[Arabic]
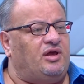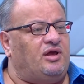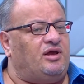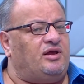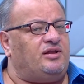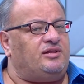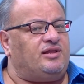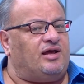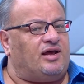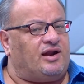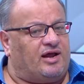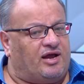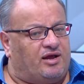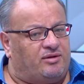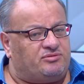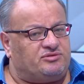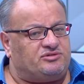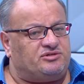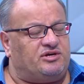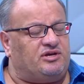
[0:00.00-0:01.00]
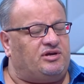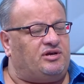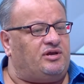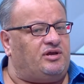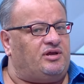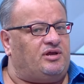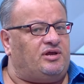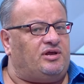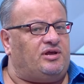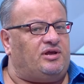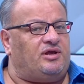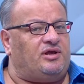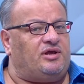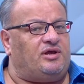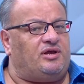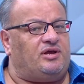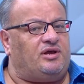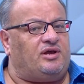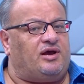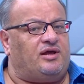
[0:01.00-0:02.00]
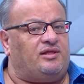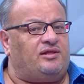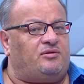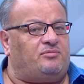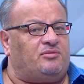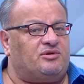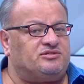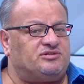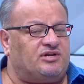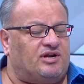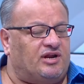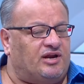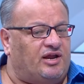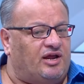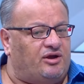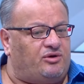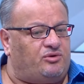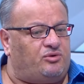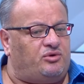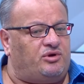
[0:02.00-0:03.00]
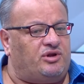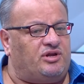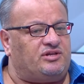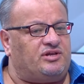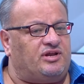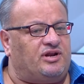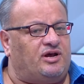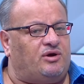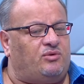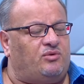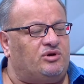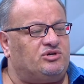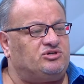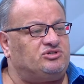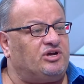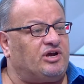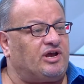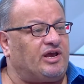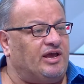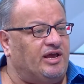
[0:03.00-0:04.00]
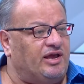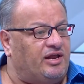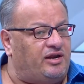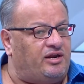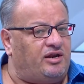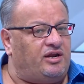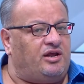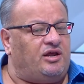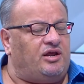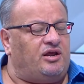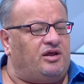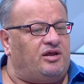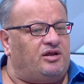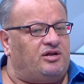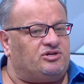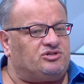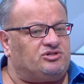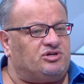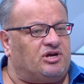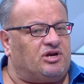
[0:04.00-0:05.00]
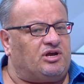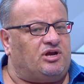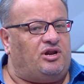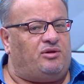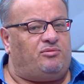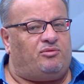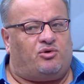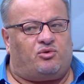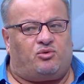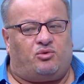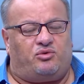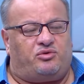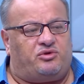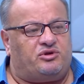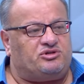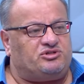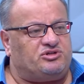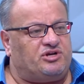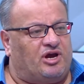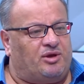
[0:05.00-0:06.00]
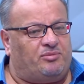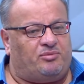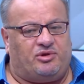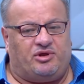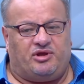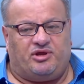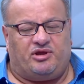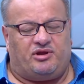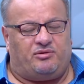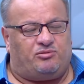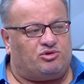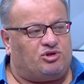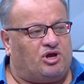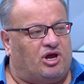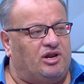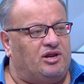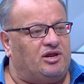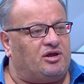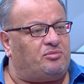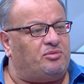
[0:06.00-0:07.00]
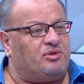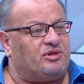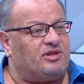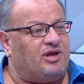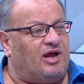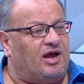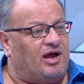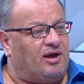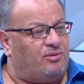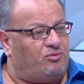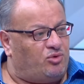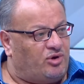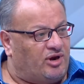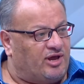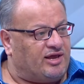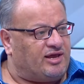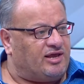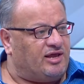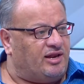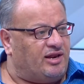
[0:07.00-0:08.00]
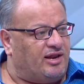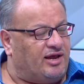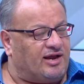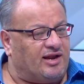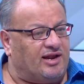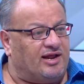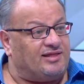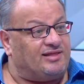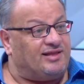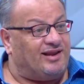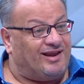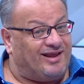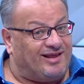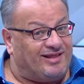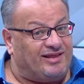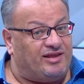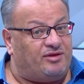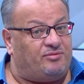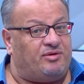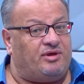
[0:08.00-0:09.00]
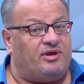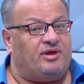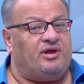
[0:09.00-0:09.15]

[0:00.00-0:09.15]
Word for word: بدار حمزه آه، هذا المسرح راح يكون يتناول شقين الشق الموروث الشعبي المتعلق بالطعام والاكل اكلاتنا القديمه